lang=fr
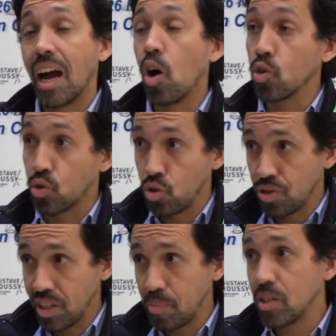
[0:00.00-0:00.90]
En
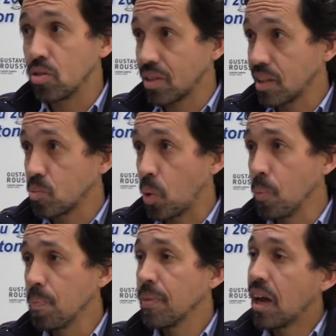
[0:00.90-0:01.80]
deuxième ligne de traitement,
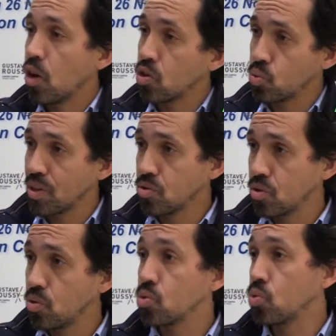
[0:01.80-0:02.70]
alors soit
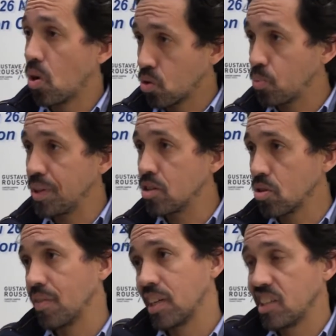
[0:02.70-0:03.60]
seul ou soit en
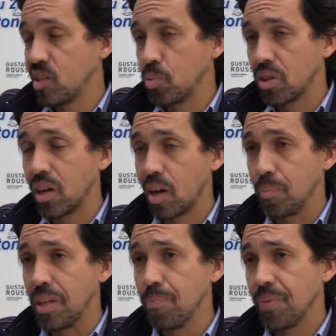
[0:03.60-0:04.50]
combinaison avec la
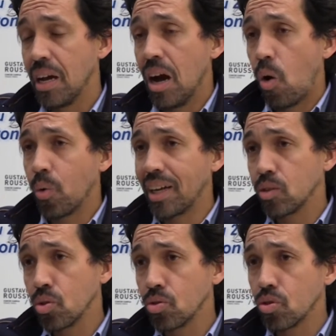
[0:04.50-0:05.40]
chimiothérapie. On a
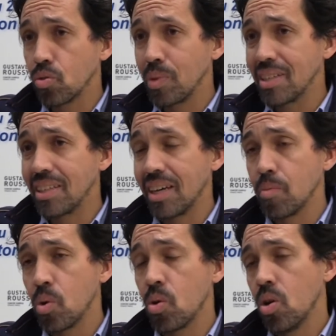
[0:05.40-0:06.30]
d'autres
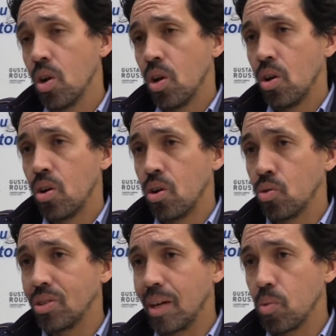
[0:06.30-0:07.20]
médicaments, euh,
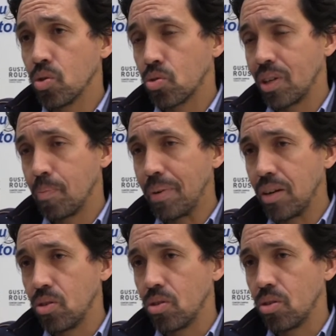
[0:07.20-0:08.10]
notamment ce qu'on
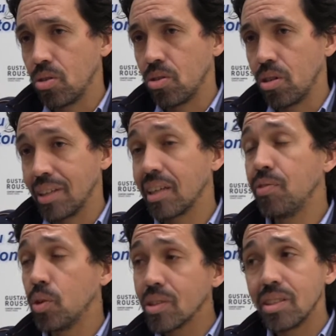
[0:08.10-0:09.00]
appelle la
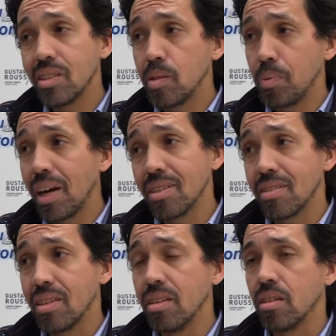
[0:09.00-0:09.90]
trifluoridine
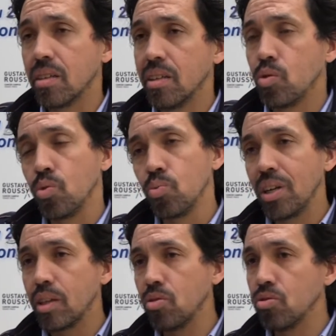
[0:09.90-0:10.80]
tipéracile, qui est une
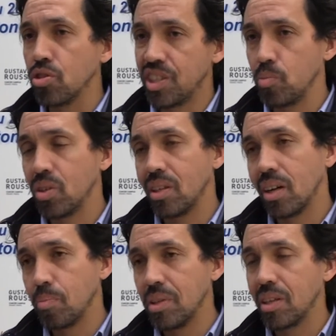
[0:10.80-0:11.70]
molécule de
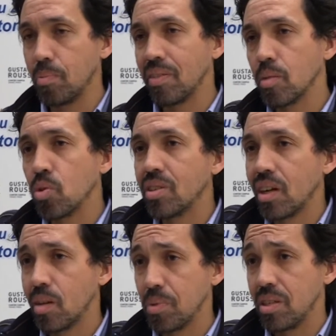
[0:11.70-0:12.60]
chimiothérapie qui n'est pas vraiment une
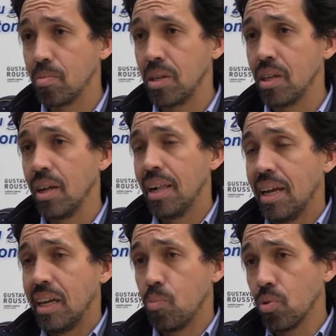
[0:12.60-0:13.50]
thérapie ciblée
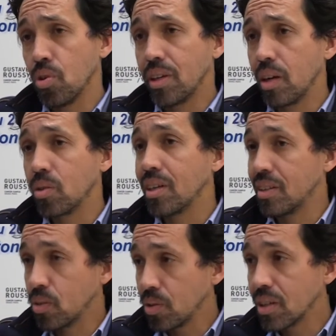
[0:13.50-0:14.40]
et pour lequel on a
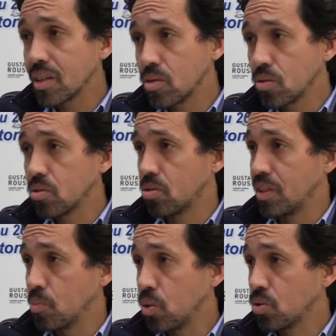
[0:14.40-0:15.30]
des données récentes
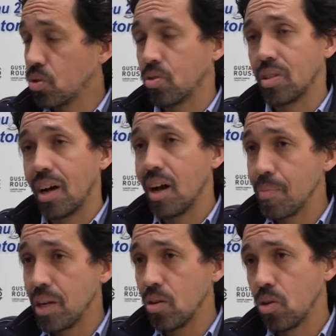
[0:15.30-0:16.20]
qui montrent que ça
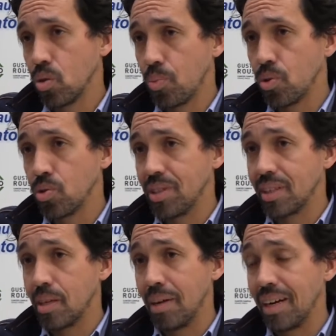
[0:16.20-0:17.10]
améliore le
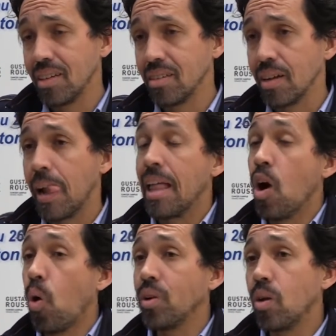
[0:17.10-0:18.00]
pronostic des malades.
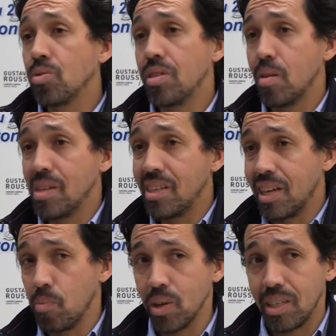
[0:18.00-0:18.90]
On a aussi un
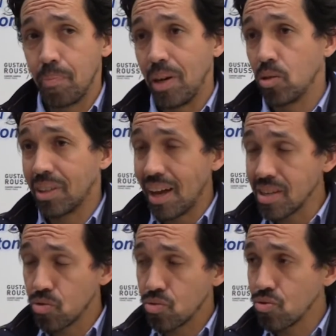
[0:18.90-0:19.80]
médicament qui s'appelle le
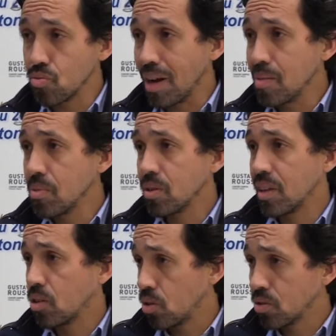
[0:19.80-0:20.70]
trastuzumab,
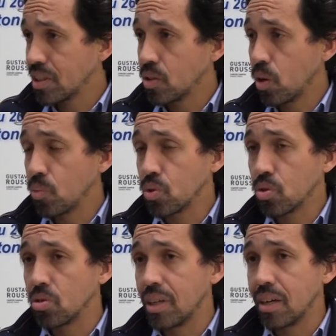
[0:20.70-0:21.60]
qui est un anticorps
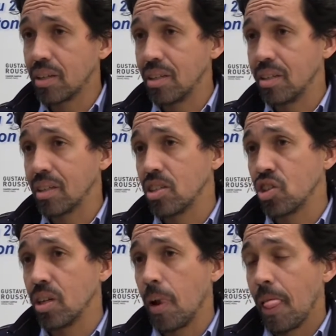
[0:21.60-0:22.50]
monoclonal qui est
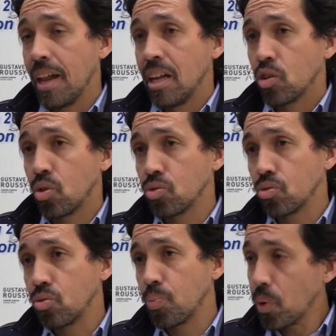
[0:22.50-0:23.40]
dirigé
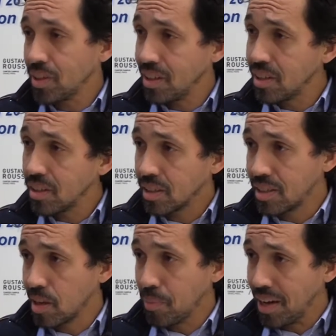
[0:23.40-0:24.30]
contre une protéine qui
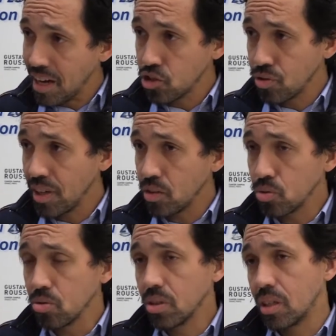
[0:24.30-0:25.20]
s'appelle
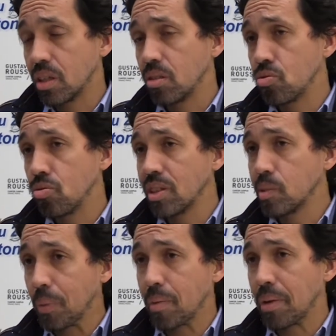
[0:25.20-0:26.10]
HER2, qui est
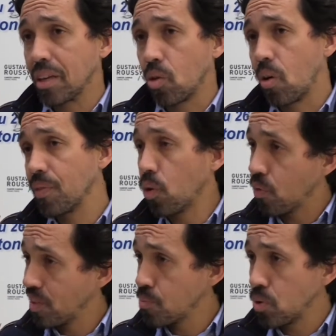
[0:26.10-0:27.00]
surexprimée dans
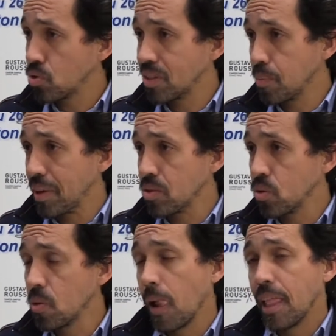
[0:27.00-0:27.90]
environ 20% des
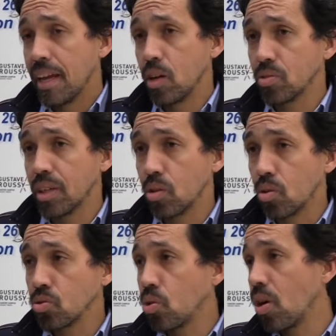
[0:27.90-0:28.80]
patients. Et on sait que
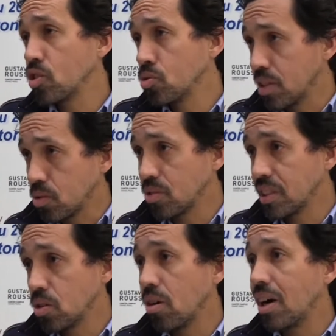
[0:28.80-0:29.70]
quand on rajoute cet
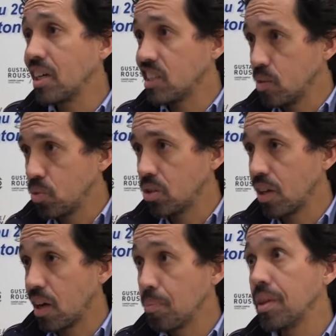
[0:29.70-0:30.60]
anticorps à la
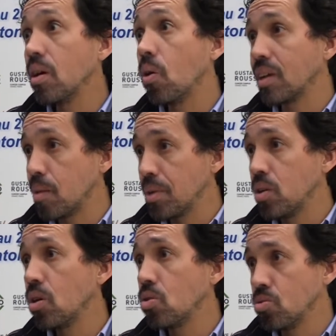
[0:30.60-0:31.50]
chimiothérapie, on
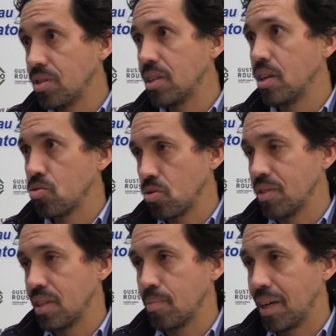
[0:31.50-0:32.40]
améliore aussi la
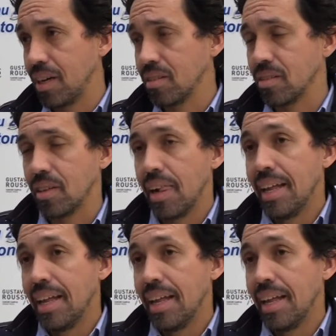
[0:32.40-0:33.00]
survie des malades.